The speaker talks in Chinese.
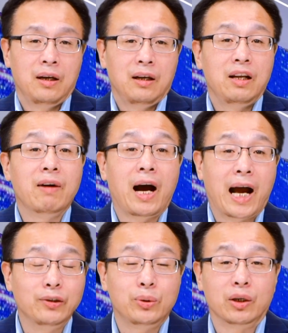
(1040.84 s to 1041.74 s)
另外
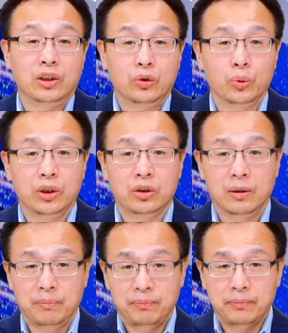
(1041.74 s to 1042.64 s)
还需要指出的
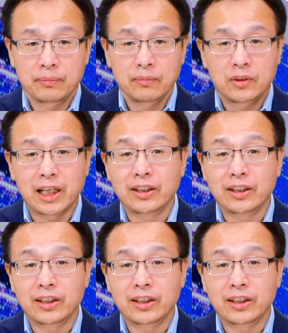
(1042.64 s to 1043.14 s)
是，在